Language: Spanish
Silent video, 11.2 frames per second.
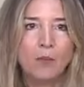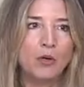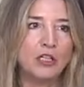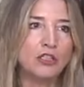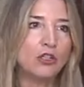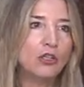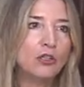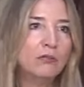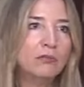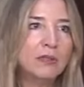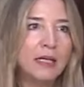Por
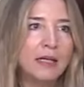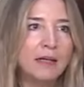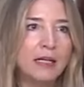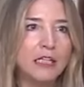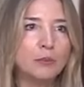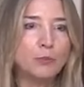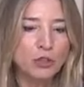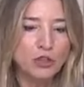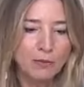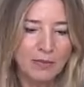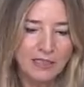eso, eh, en las
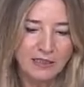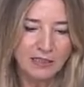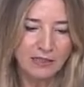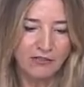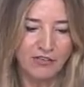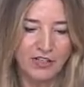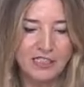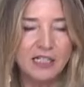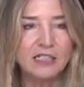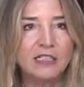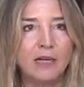próximas eh,
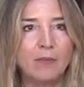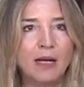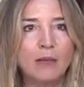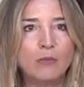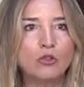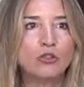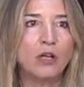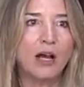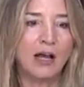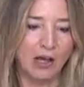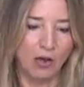fechas llamaremos
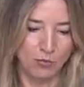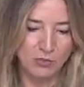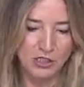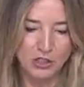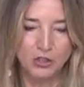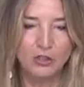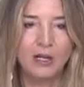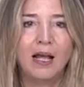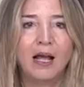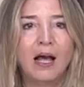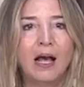a la comisión
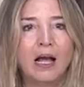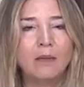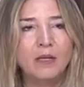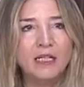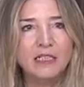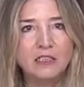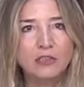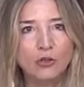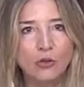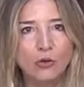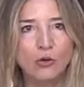al
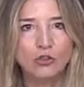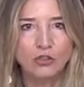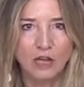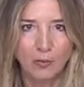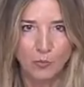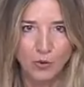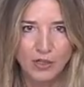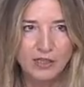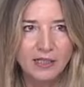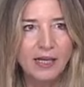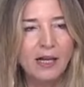ministro Óscar
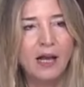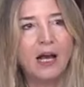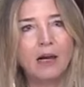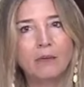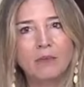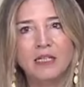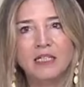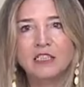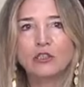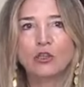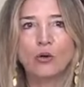Puente, al
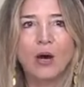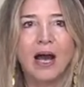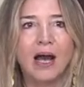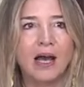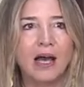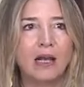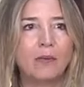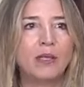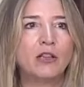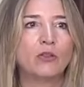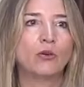ministro Ángel
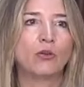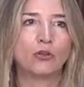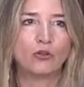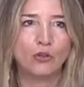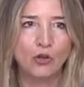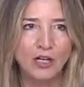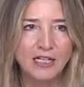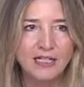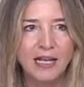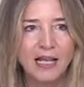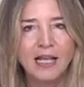Víctor
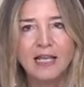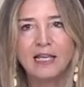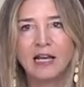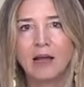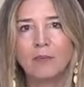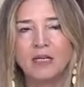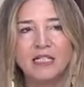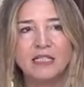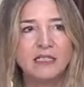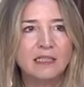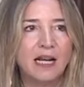Torres y a la
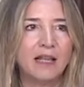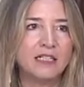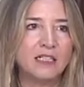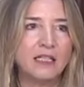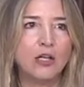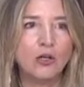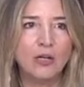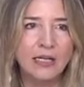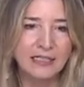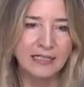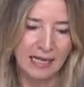ministra de
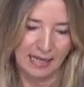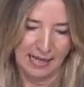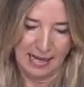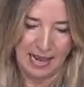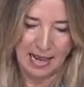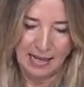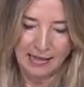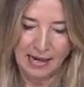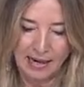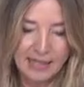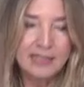Exteriores,
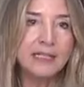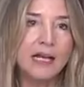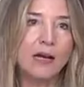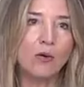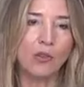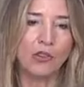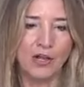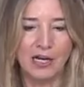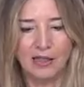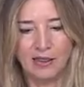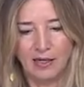Arancha
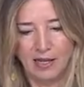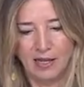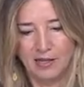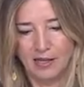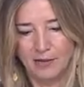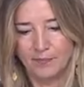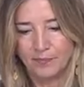González Laya.